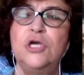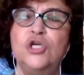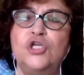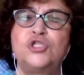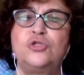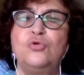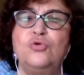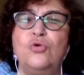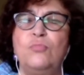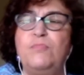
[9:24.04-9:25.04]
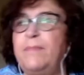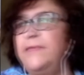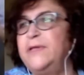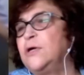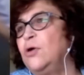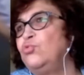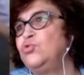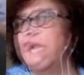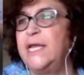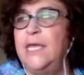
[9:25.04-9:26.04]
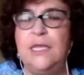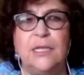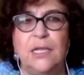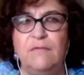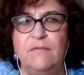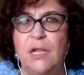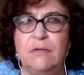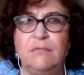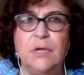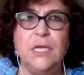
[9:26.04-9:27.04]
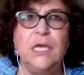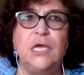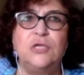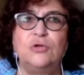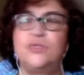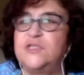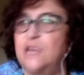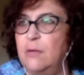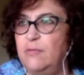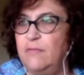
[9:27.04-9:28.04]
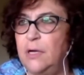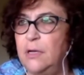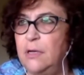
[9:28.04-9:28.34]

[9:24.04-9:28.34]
что попытка устранения Навального идет с самого